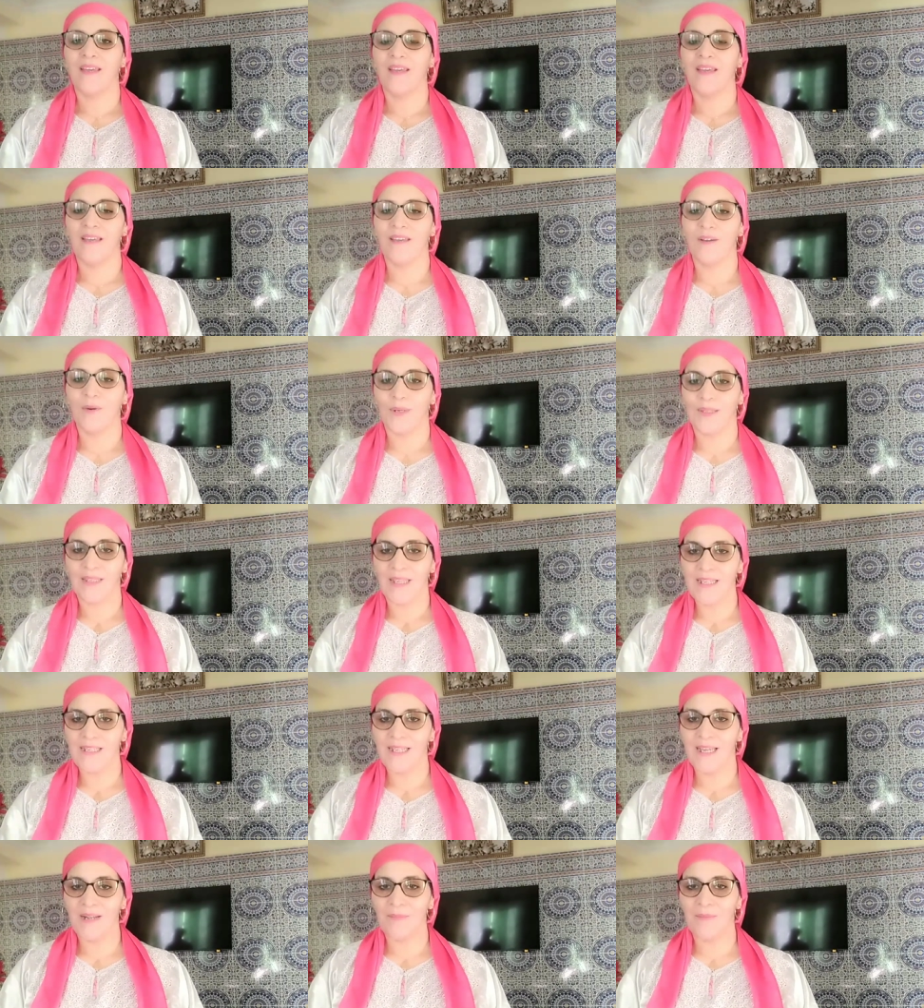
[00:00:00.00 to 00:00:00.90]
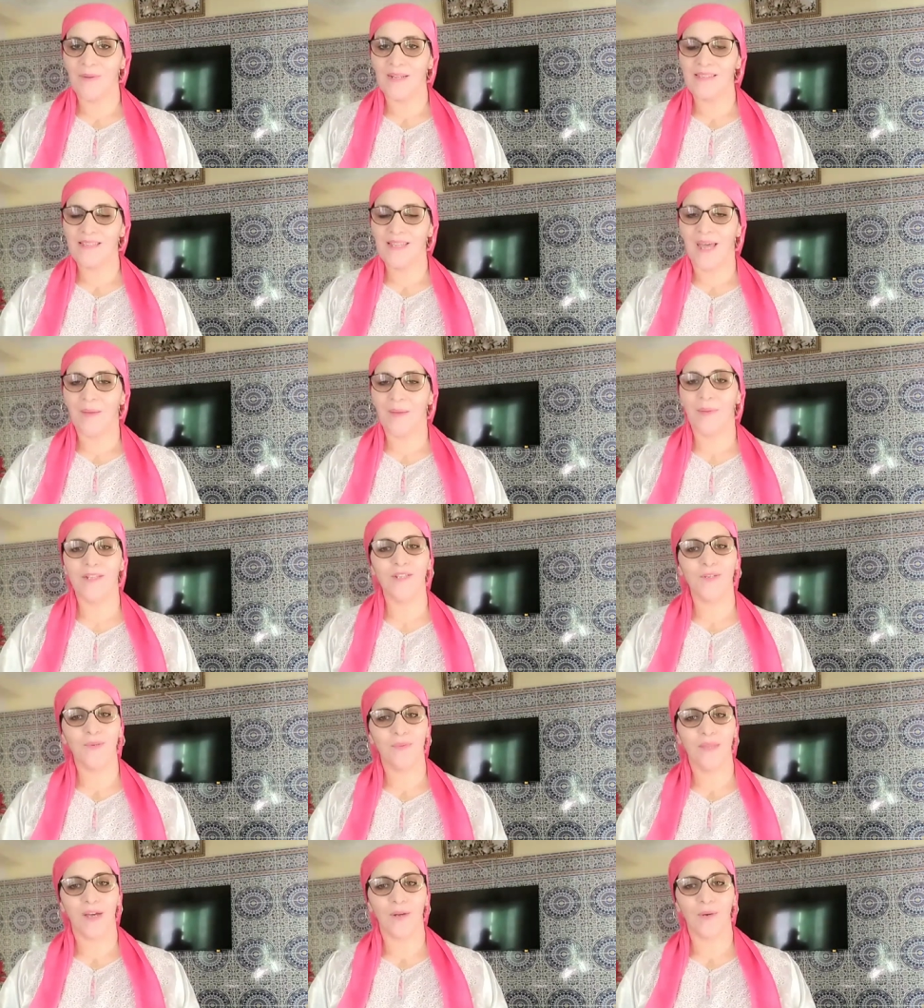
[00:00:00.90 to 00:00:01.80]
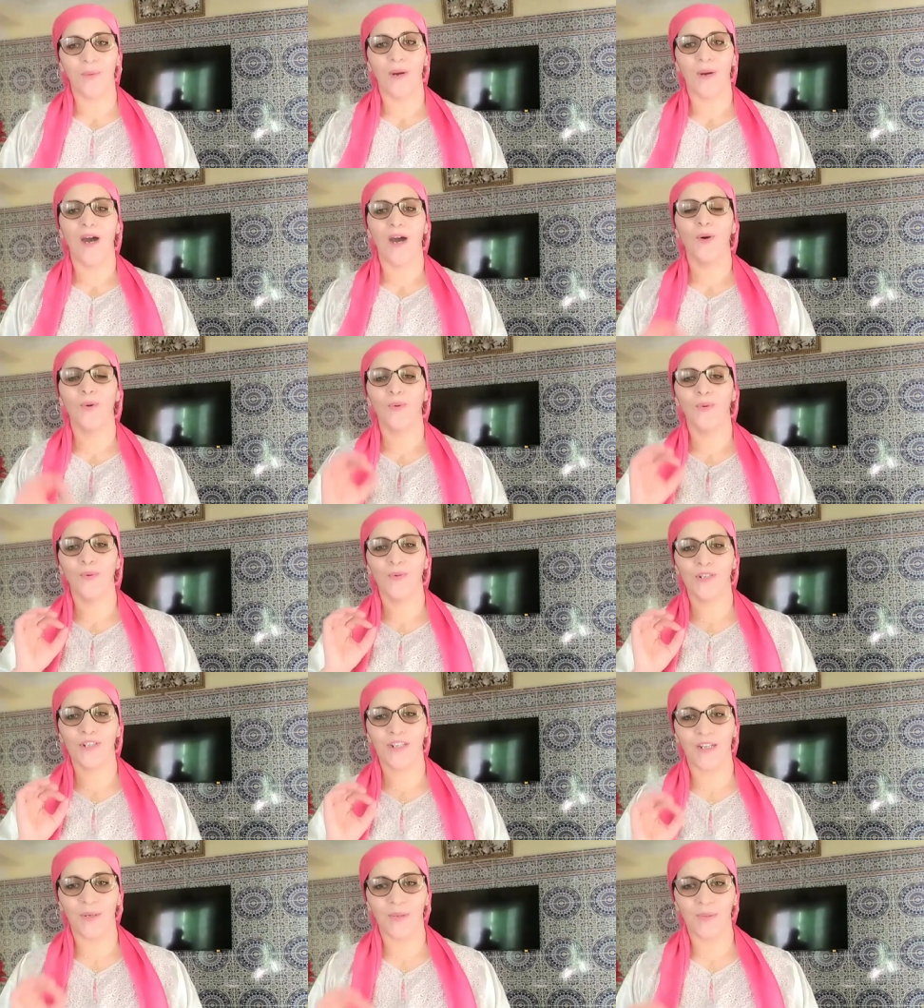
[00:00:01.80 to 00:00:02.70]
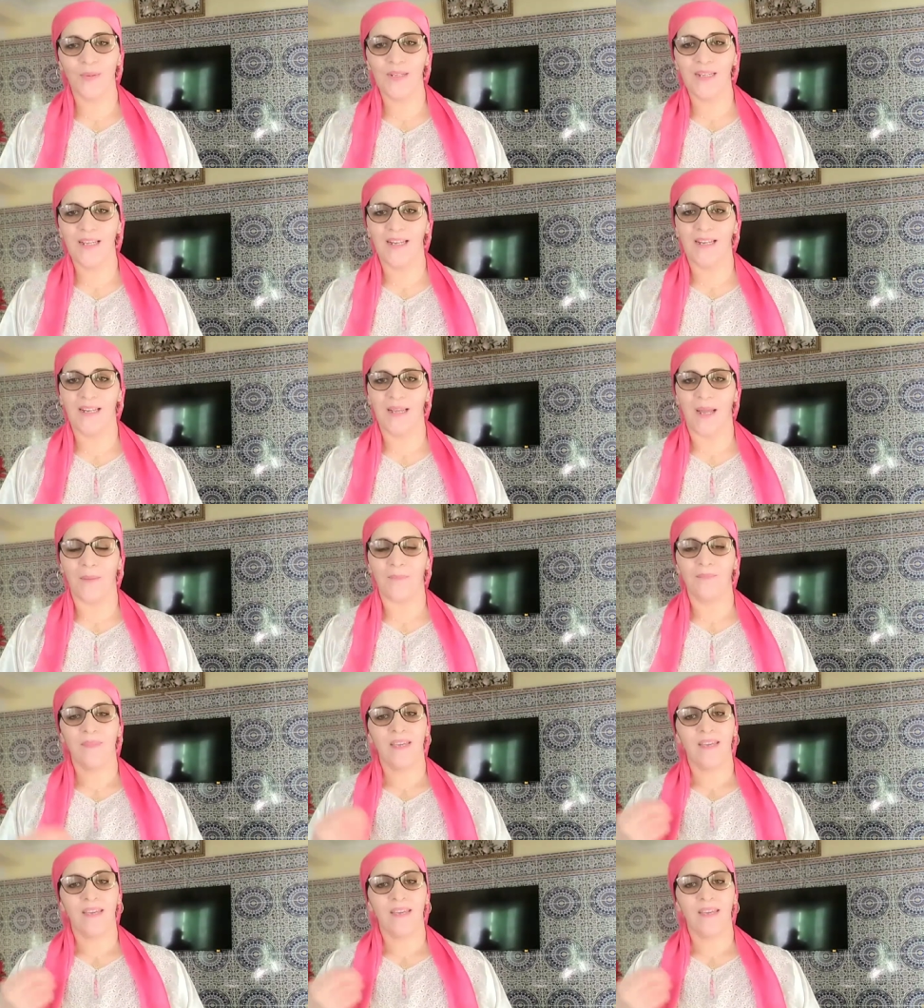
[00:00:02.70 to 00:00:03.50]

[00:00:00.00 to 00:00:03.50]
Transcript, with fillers: آه، وعطيتها البنات صحاباتي وداروها وشكروني عليها